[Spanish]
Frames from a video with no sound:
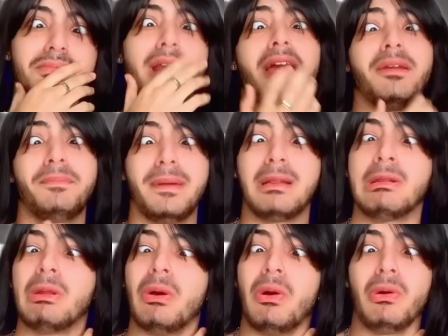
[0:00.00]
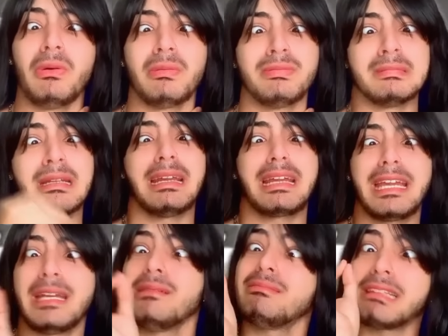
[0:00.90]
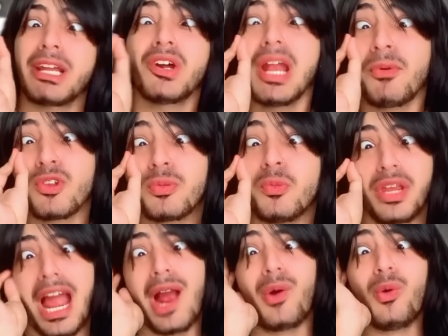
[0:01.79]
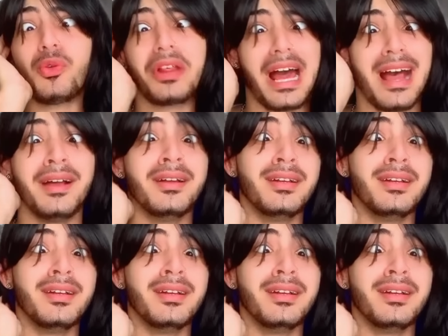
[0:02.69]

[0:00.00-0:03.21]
Ay, perdón, es que tengo la voz muy aguda.